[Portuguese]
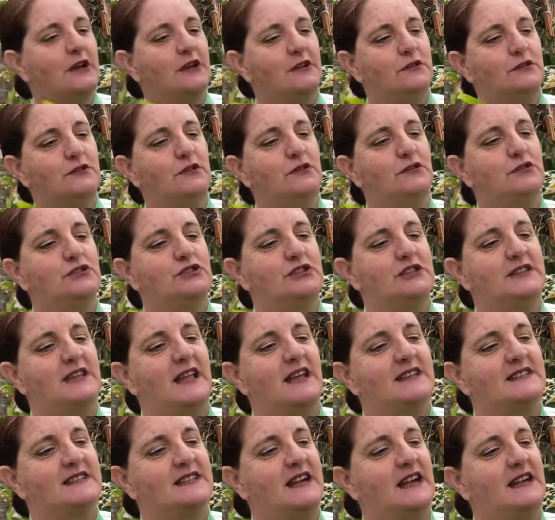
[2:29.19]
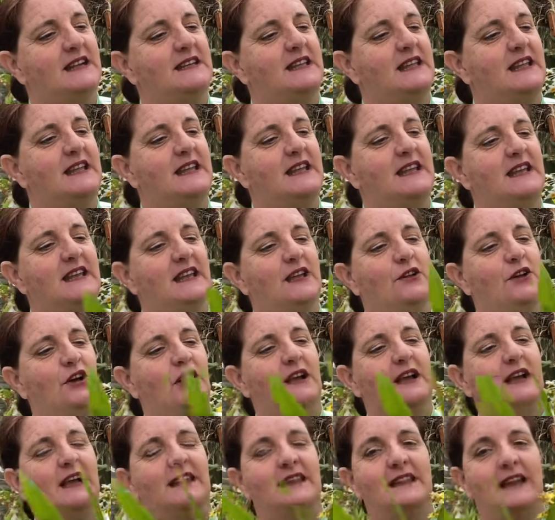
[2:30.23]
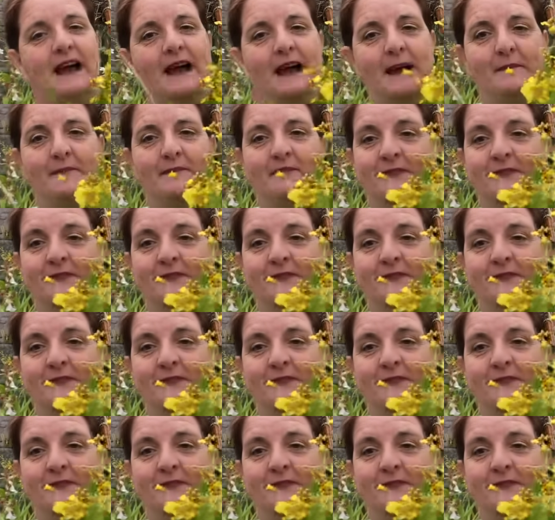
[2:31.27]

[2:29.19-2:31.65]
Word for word: nos, nas carteirinhas no Acadá.